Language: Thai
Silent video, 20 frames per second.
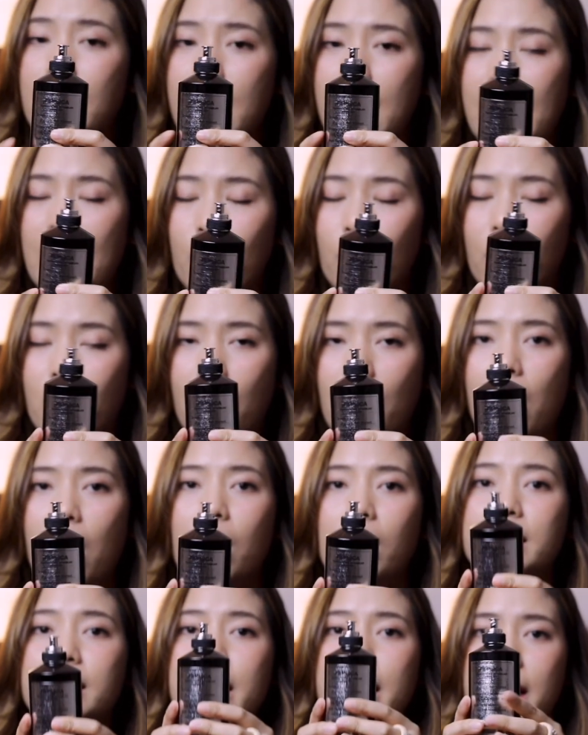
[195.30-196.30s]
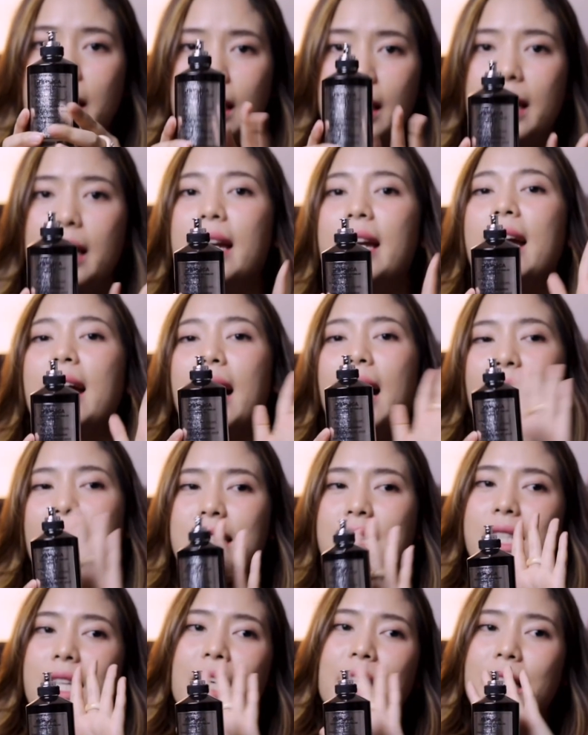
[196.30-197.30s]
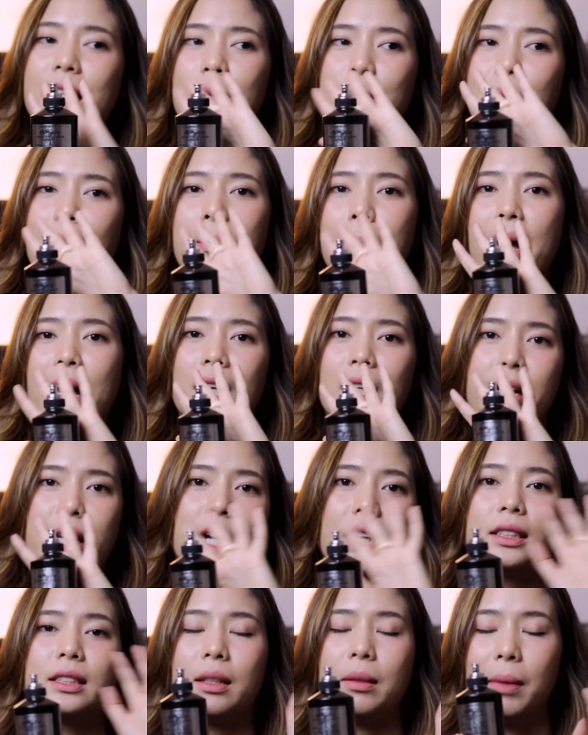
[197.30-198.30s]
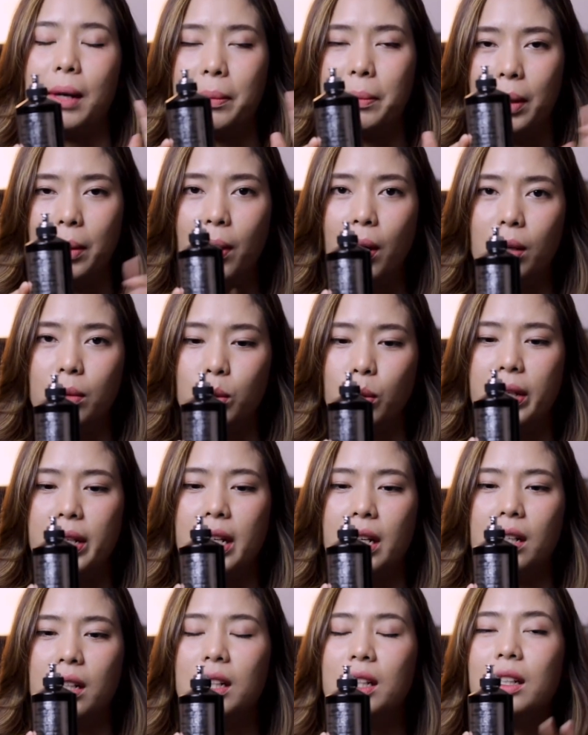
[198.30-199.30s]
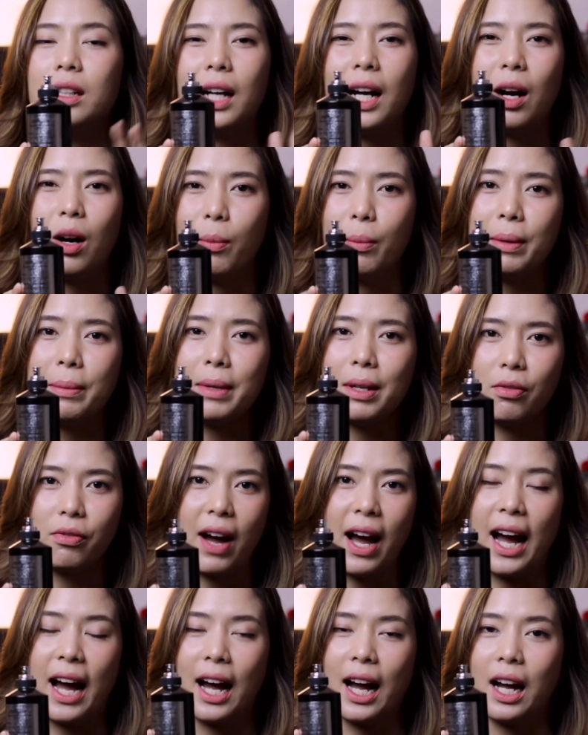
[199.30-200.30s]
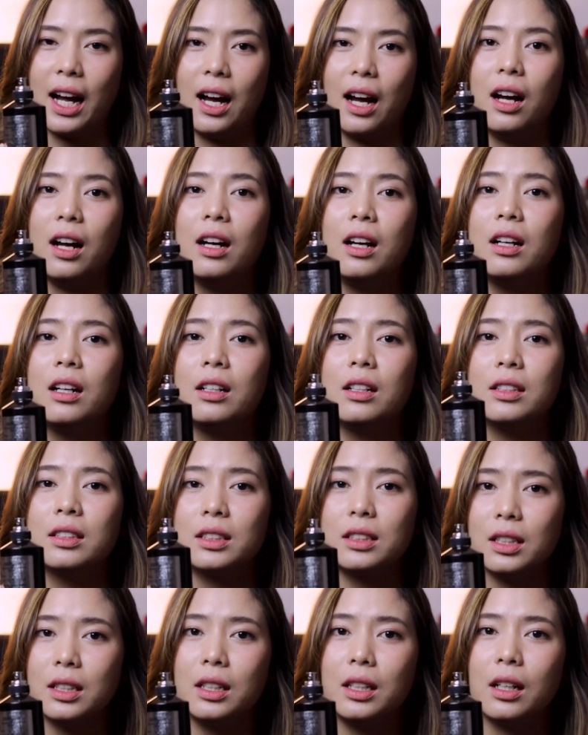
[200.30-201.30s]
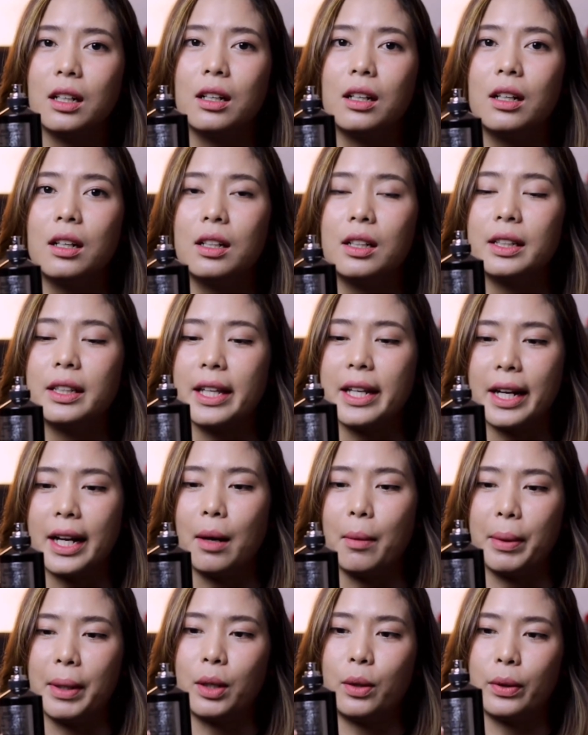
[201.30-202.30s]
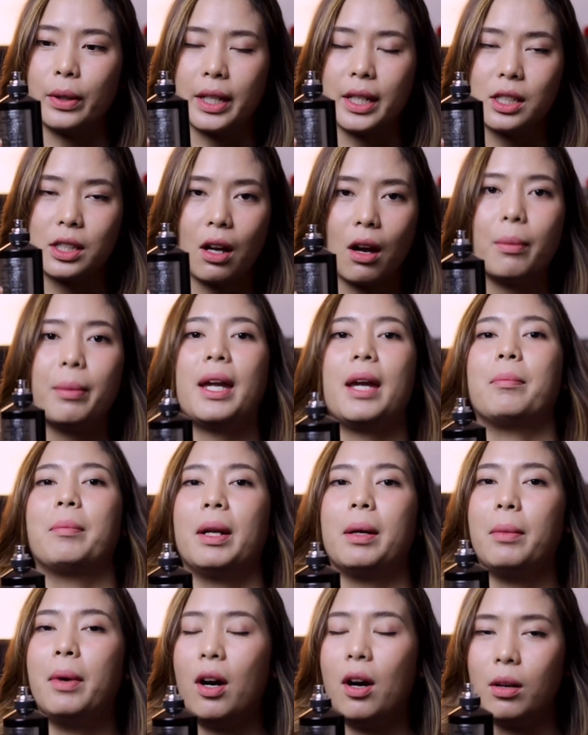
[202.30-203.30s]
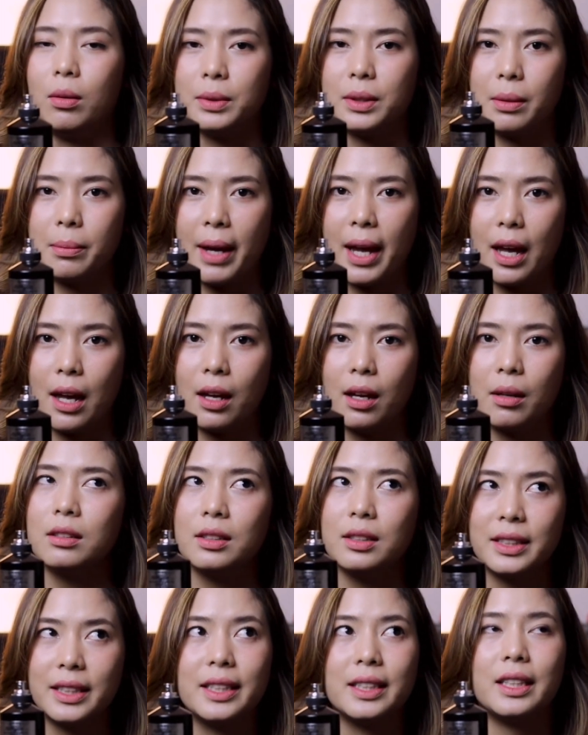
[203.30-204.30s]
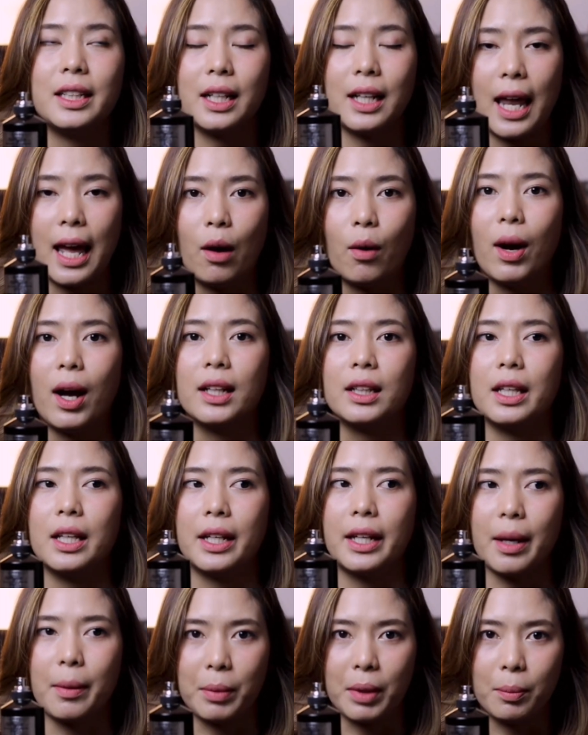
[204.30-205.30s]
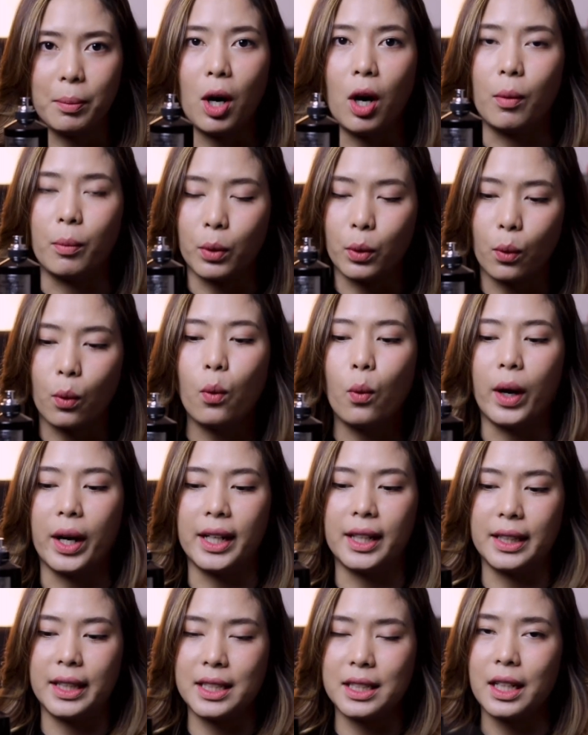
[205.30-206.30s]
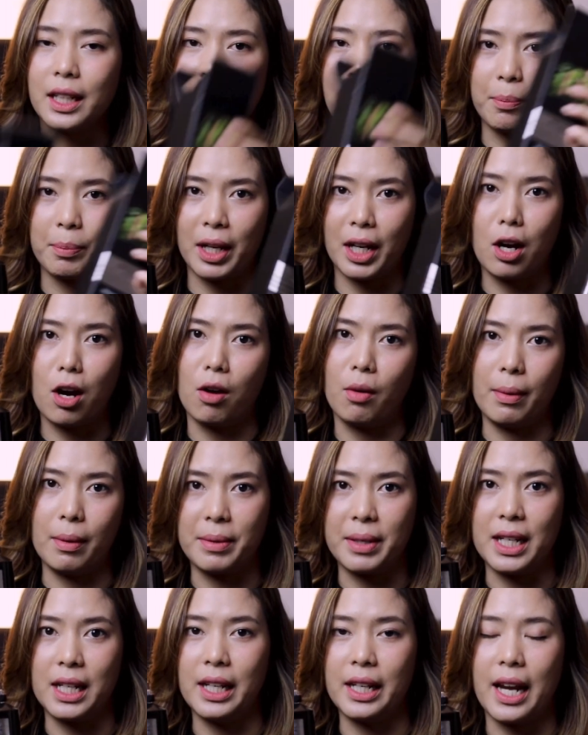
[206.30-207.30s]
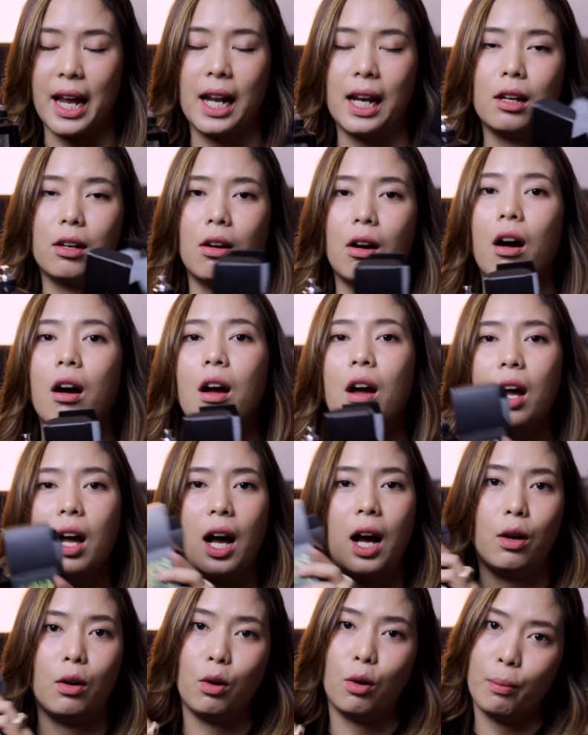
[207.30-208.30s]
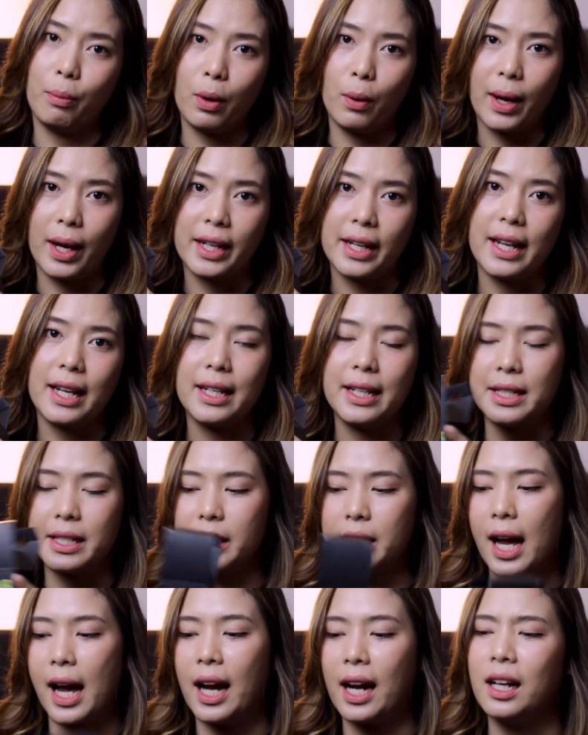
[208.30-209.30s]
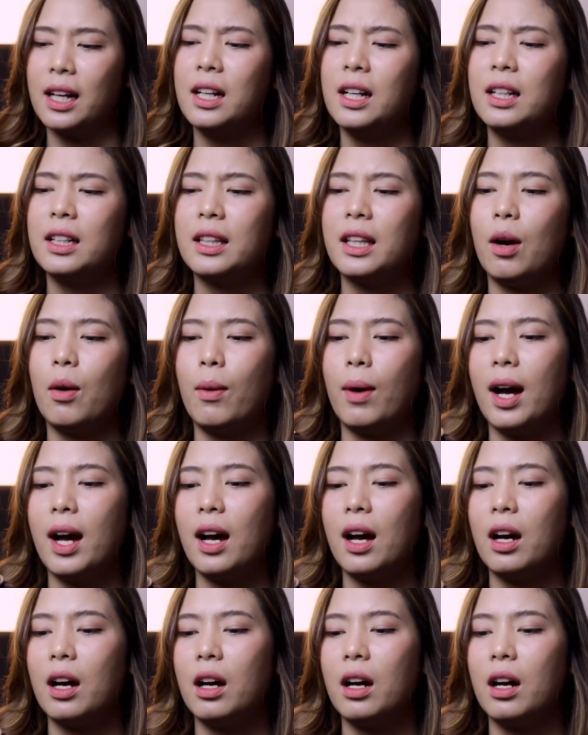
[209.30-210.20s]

แล้วก็สิ่งที่ขัดใจติ๊กมากๆเลยอะสำหรับน้ำหอมตัวนี้ก็คือเขาไม่มีฝาค่ะซึ่งติ๊กอะเป็นคนที่ชอบเก็บน้ำหอมใช่ไหมจริงๆแล้วอะติ๊กเก็บน้ำหอมทุกขวดอะติ๊กจะเก็บในกล่องแบบนี้เลยนะแล้วก็เอาลงไปไว้ในลิ้นชักแต่ว่า